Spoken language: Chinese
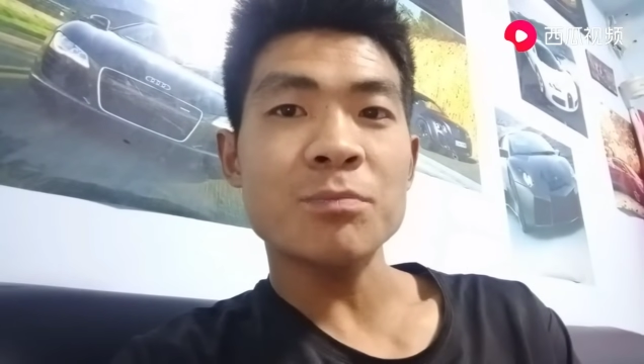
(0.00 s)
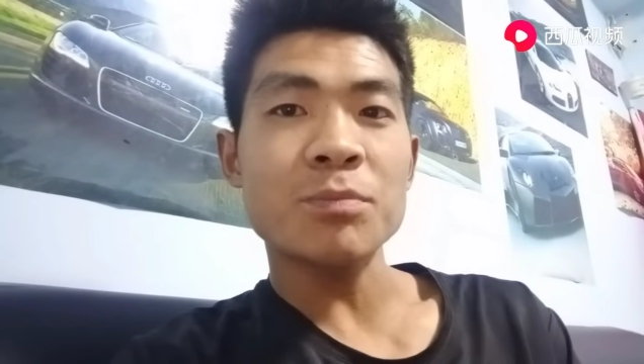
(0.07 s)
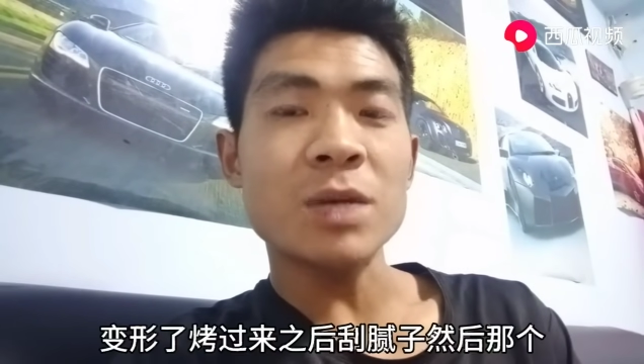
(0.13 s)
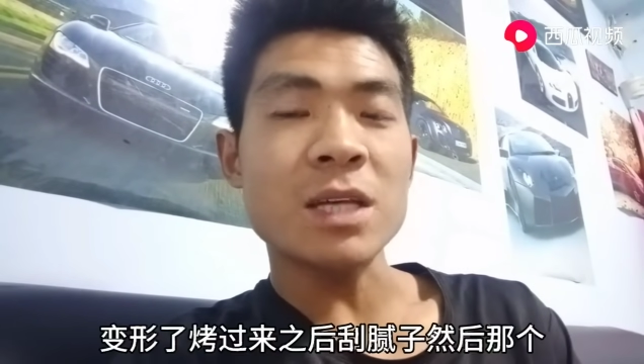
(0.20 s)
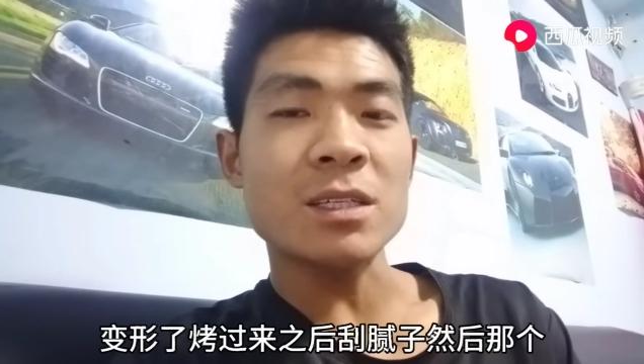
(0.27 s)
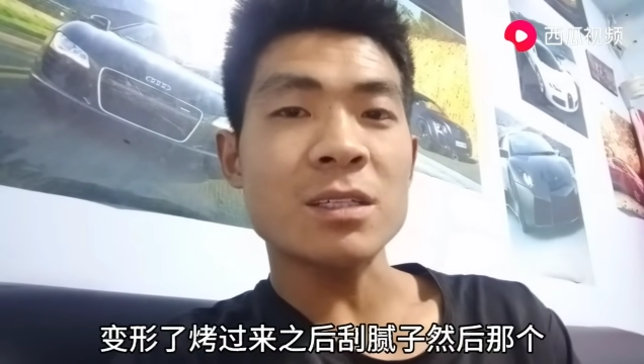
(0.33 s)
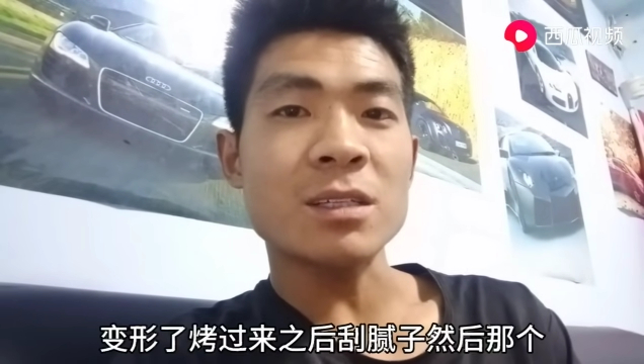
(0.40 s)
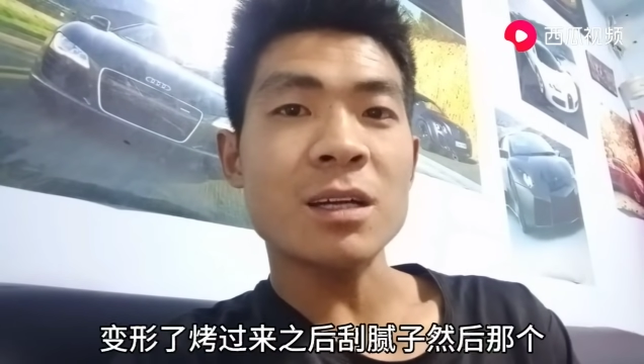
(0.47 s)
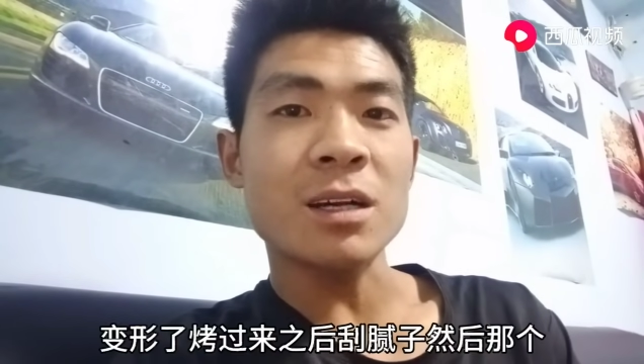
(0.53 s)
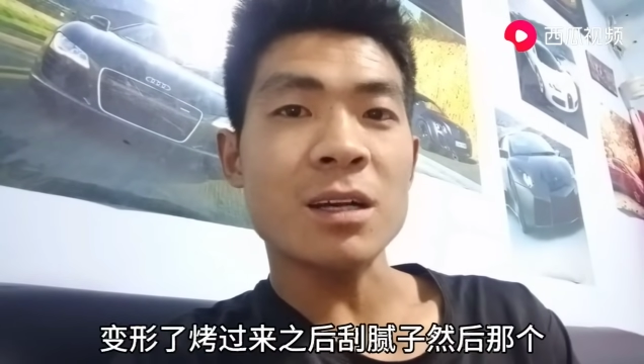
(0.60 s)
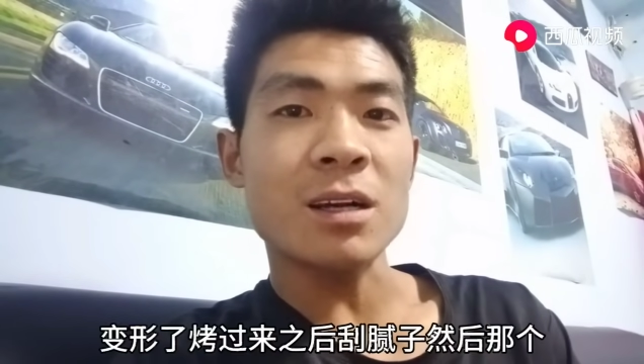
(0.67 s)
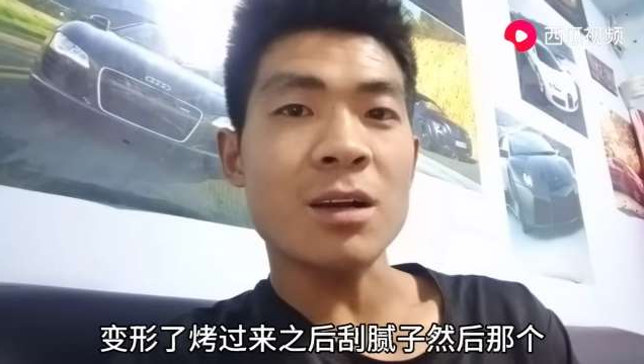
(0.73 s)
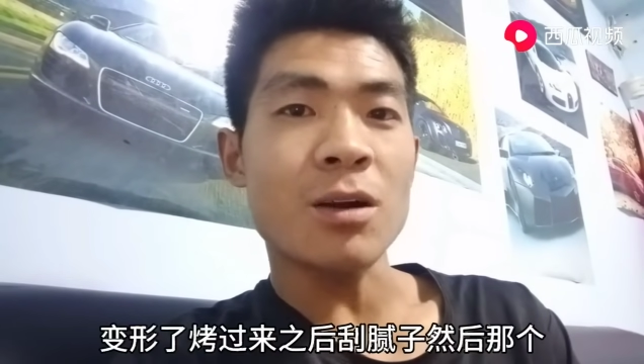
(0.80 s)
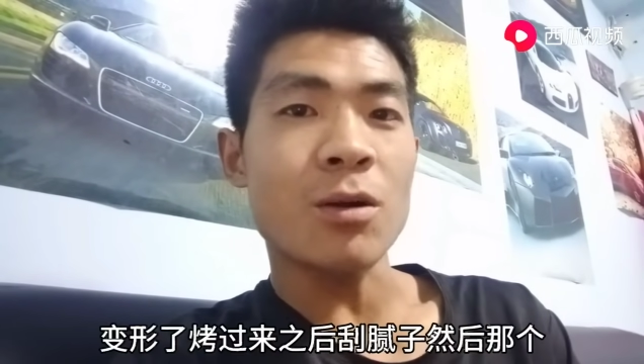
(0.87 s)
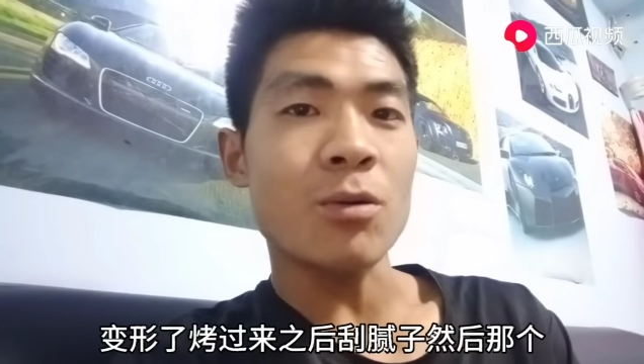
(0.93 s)
变形
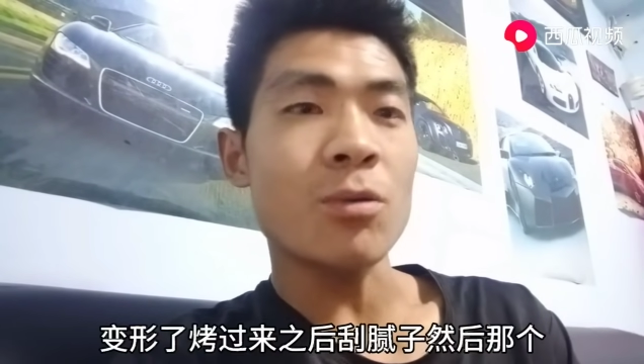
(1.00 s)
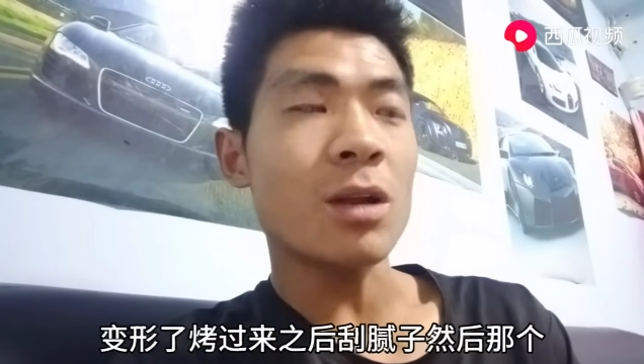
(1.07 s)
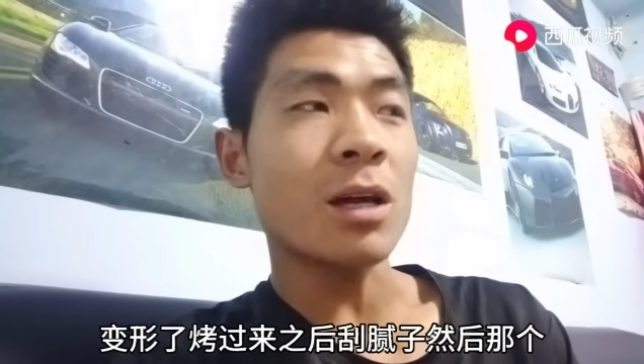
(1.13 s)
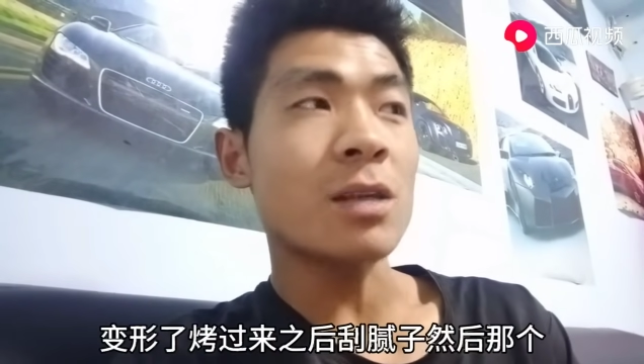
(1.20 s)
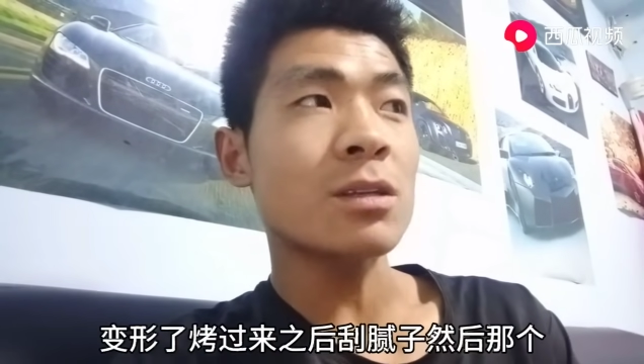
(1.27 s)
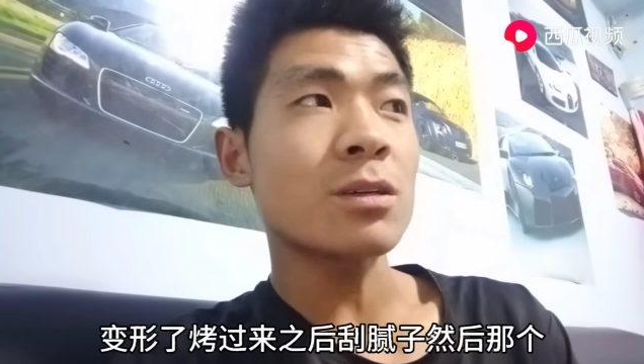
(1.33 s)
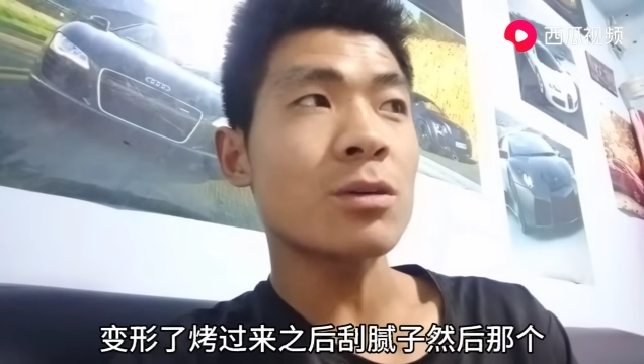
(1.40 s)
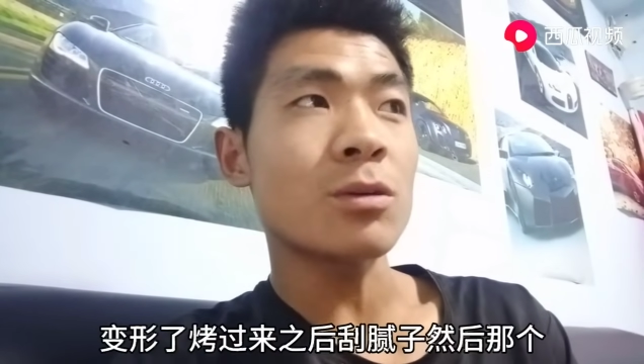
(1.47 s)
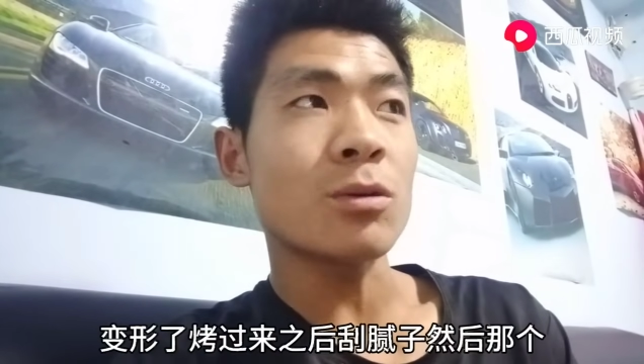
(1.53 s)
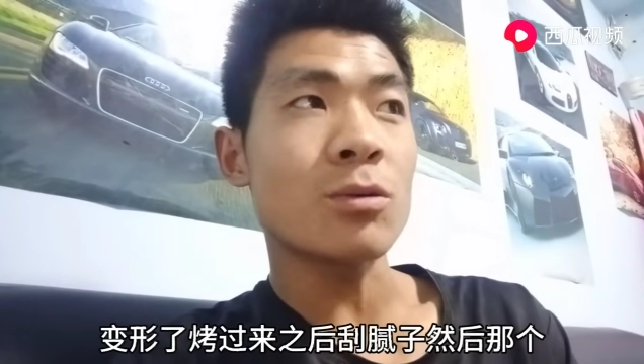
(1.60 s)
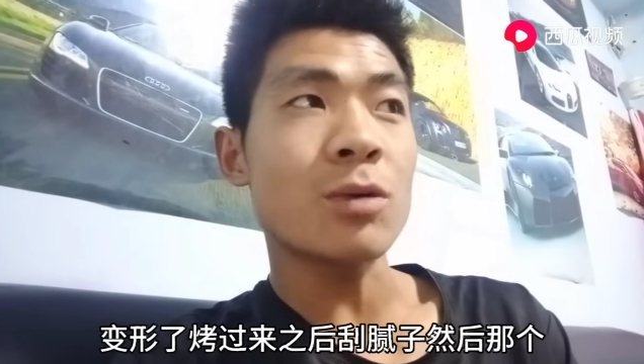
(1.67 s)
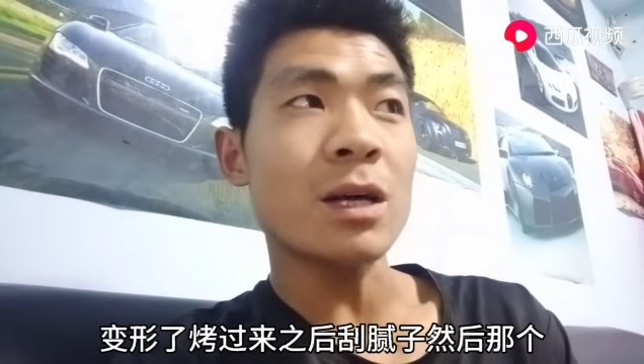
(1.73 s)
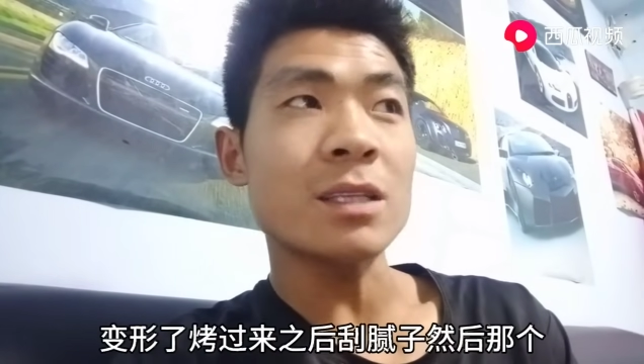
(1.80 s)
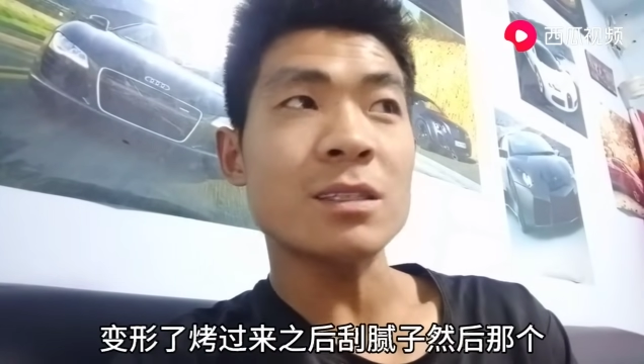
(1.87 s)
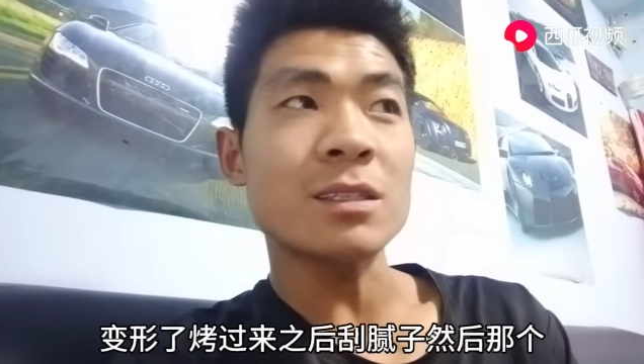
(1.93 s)
了，烤过来之后
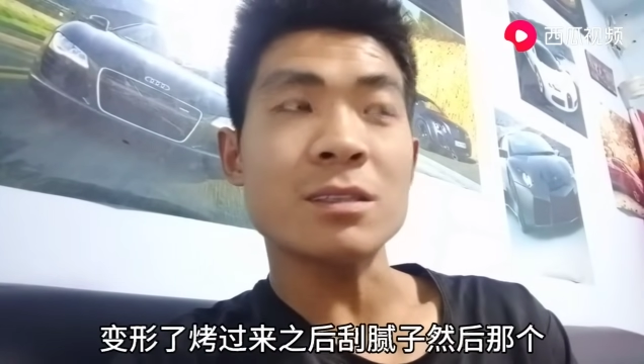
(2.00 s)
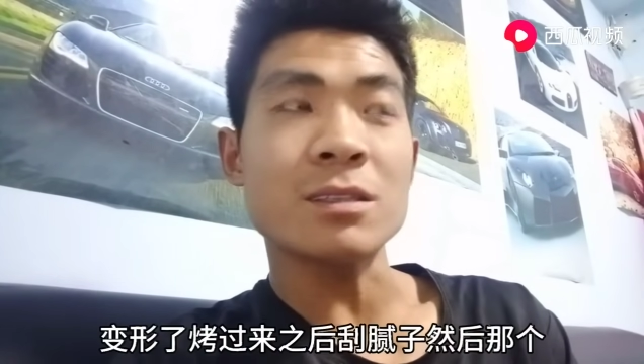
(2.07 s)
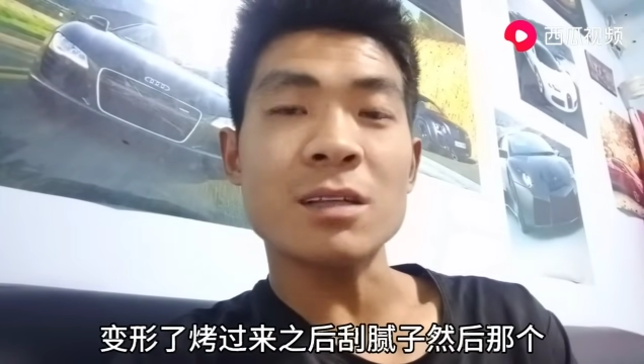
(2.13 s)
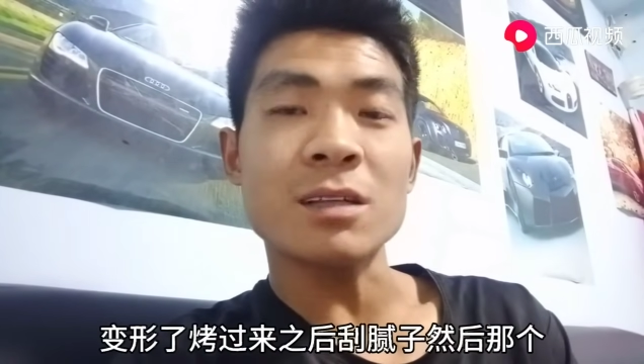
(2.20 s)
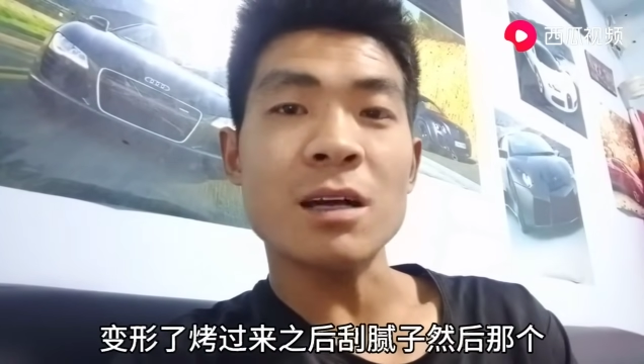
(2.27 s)
刮腻子，